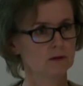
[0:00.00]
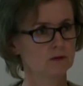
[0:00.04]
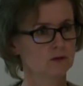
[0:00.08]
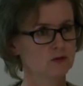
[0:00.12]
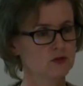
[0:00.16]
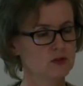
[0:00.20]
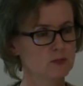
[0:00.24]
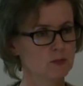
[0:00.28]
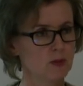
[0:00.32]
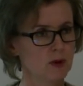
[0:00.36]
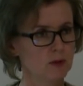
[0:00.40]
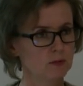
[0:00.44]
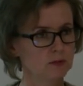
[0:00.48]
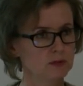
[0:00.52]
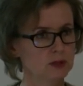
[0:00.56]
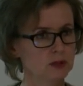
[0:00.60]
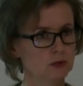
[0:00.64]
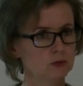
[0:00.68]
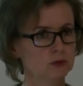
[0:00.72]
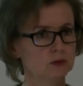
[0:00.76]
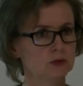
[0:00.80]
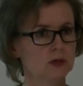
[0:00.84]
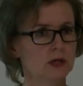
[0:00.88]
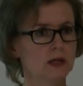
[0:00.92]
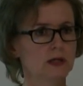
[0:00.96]
Wspomnę
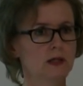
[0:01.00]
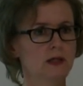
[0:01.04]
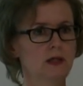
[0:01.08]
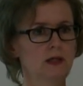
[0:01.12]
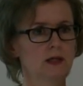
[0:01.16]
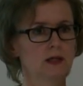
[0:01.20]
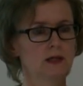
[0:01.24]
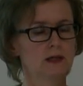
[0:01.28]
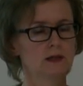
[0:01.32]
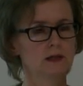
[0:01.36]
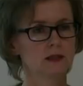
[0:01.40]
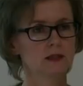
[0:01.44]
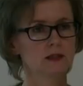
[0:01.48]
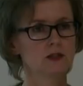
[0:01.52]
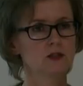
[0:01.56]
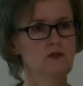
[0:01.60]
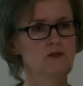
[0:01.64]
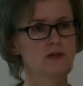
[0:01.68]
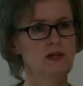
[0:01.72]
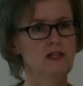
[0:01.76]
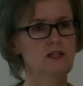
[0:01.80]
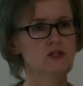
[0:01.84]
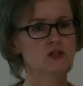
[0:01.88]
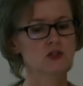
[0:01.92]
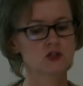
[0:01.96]
tutaj ten
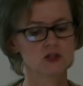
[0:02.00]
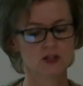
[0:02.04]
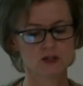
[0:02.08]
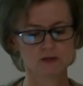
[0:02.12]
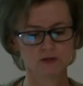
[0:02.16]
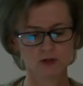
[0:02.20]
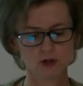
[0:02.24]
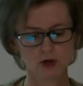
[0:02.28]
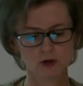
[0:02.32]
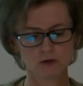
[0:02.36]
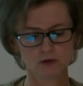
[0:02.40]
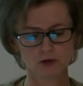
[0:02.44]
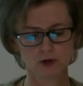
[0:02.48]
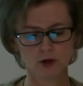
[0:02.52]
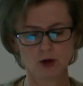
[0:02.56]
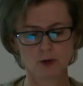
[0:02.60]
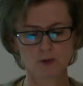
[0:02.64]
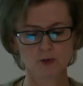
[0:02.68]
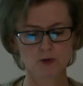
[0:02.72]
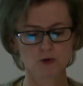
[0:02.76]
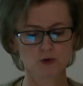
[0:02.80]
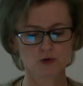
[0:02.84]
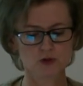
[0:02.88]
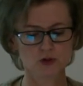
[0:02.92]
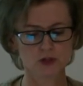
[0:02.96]
kwas szczawiowy,
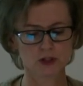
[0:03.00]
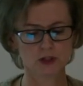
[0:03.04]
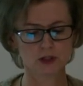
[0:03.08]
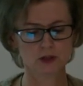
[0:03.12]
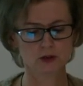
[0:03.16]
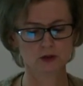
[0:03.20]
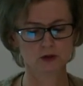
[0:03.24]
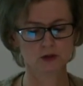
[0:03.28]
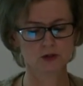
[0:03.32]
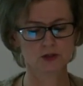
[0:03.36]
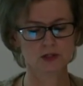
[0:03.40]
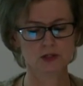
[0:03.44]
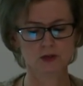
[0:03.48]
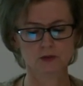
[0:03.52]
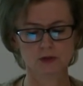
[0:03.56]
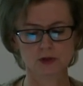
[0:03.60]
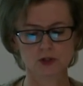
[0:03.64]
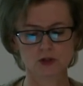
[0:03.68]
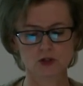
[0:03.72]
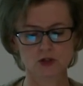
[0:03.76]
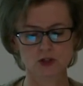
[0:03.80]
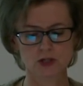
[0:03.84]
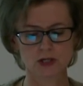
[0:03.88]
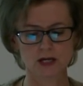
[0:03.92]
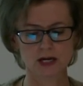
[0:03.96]
oprócz niego to są
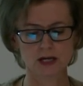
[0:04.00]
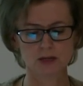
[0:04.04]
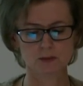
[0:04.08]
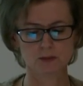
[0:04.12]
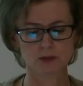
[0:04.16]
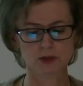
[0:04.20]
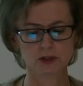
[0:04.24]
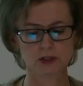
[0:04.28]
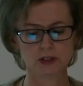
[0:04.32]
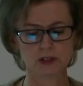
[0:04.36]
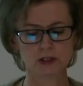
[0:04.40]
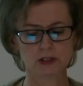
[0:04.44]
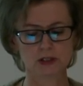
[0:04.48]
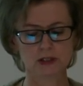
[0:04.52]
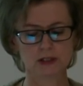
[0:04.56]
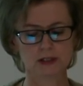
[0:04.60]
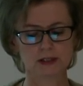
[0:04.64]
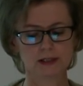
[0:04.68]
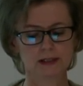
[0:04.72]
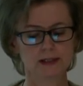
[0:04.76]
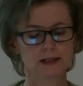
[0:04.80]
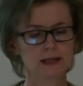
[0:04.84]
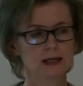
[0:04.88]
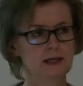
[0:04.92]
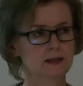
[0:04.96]
jeszcze garbniki,
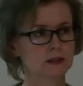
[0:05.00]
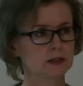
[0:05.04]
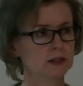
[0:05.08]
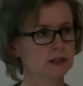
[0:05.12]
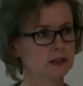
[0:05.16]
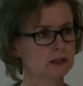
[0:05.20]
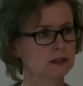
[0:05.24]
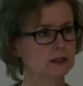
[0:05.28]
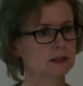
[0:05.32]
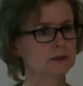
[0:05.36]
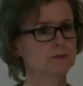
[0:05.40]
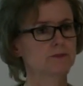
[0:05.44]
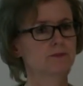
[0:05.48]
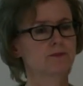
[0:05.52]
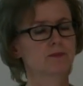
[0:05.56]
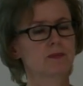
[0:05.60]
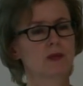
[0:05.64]
taniny.